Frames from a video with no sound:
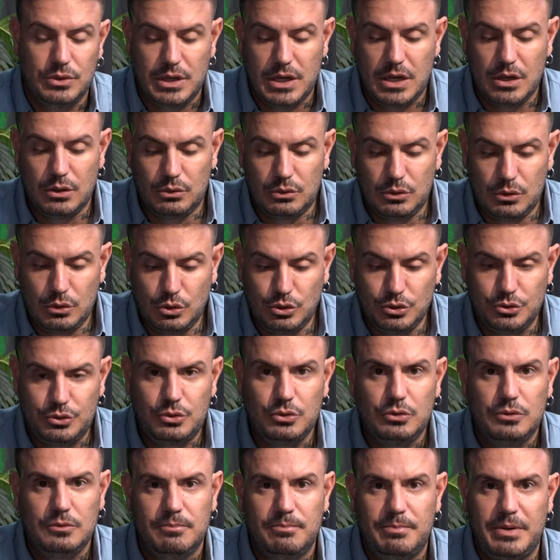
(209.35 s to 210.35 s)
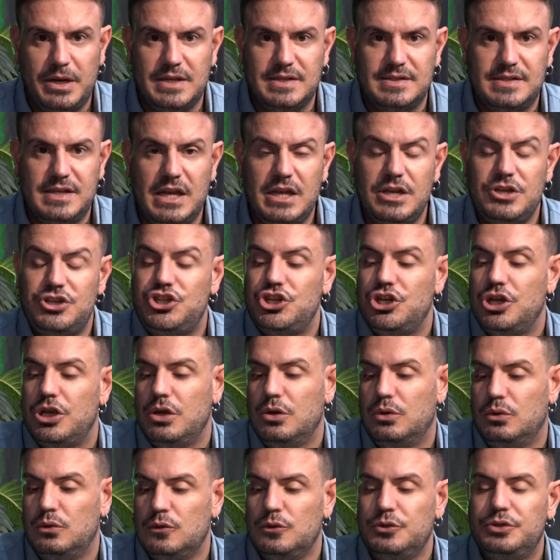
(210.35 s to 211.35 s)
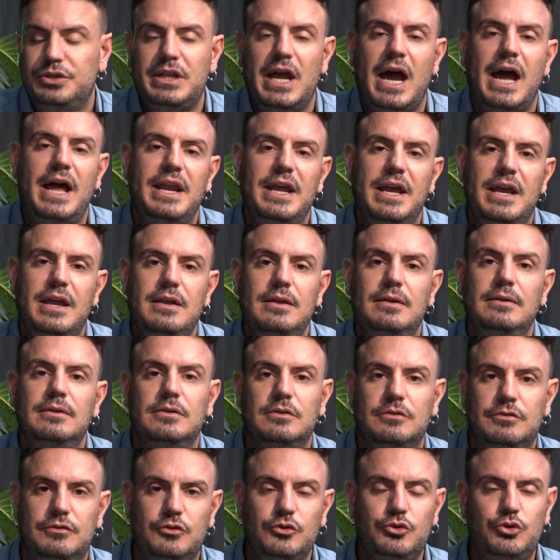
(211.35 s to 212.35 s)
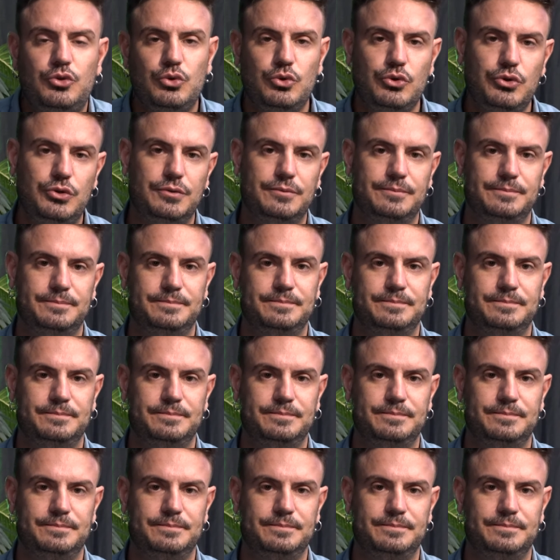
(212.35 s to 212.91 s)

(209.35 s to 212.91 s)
eu luto presente, eu lutarei futuro.